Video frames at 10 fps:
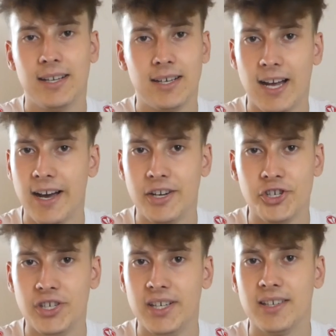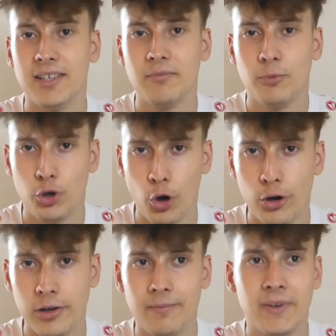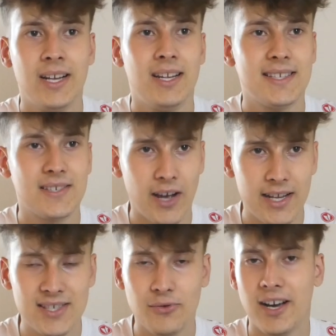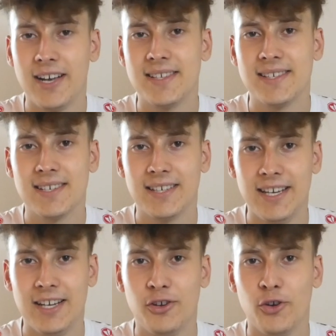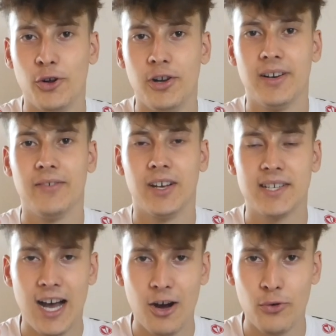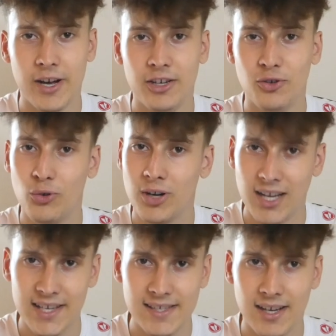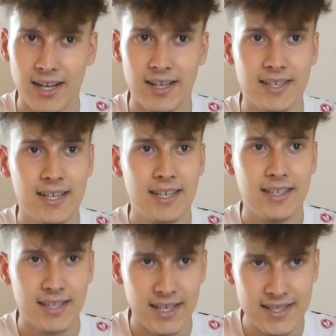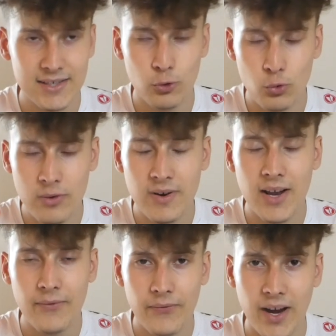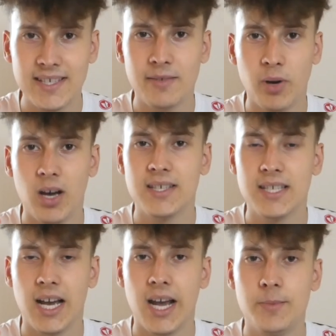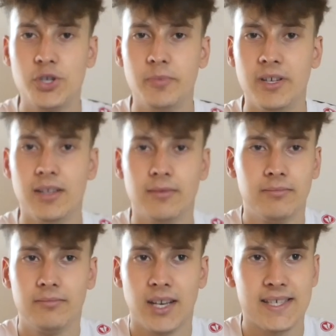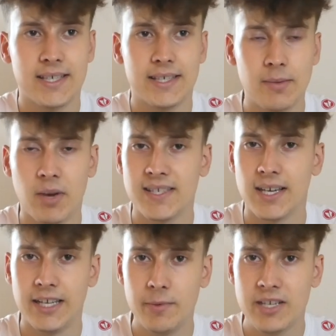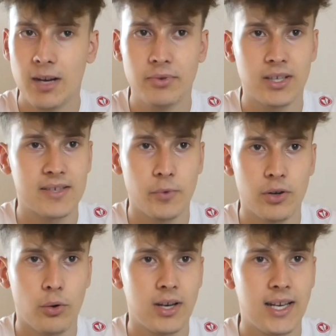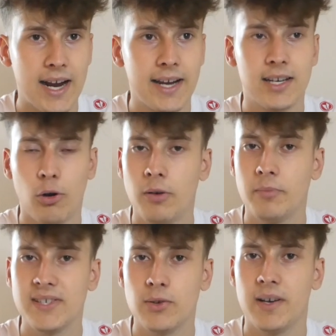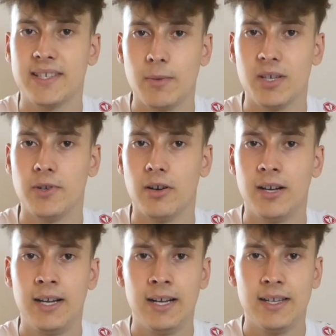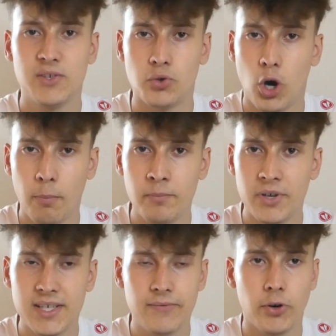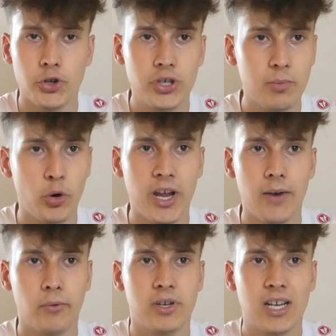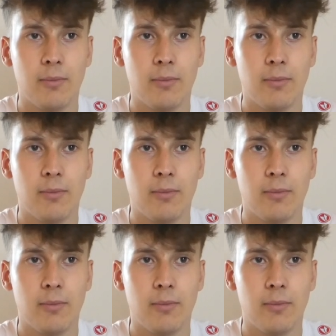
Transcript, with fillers: klare Geschichte, Köln. 2 zu 1 gegen Köln, Wataru Endo, Klassenerhalt. Das unfassbarste Heimspiel, das ich jemals erlebt habe. Das wird auch lange dauern, bis sowas jemals wieder zu toppen ist, von der Stimmung her, von der